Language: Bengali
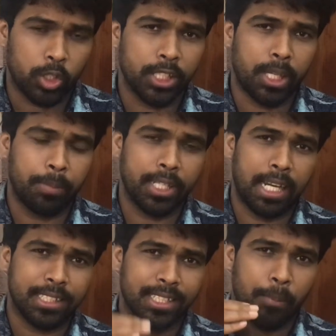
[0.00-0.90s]
অর্থাৎ আপনি
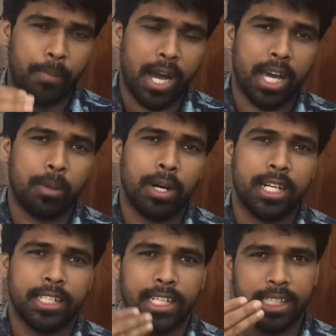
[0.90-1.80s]
ক্লাসটা
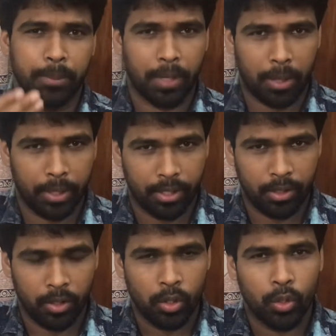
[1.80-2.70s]
বারবার দেখতে পারবেন
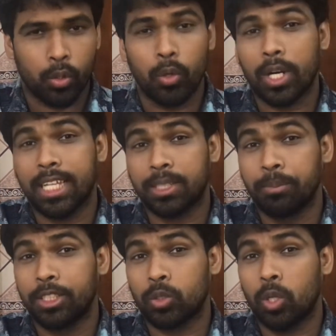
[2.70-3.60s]
কোনো ক্লাস
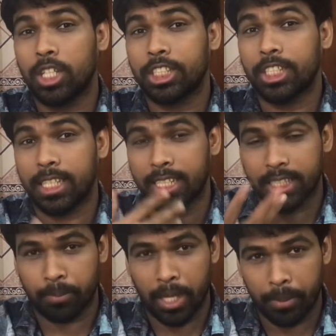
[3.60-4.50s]
মিস করলে সেটা
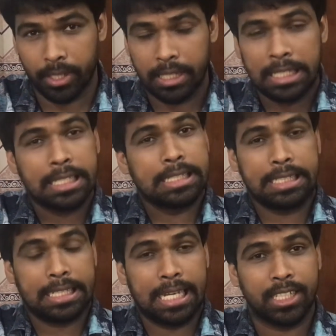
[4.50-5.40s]
দেখতে পারবেন
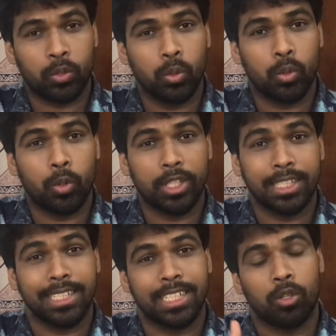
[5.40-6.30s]
যে ক্লাসগুলো
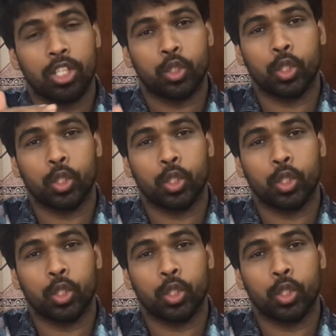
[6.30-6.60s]
করেছেন সেগুলো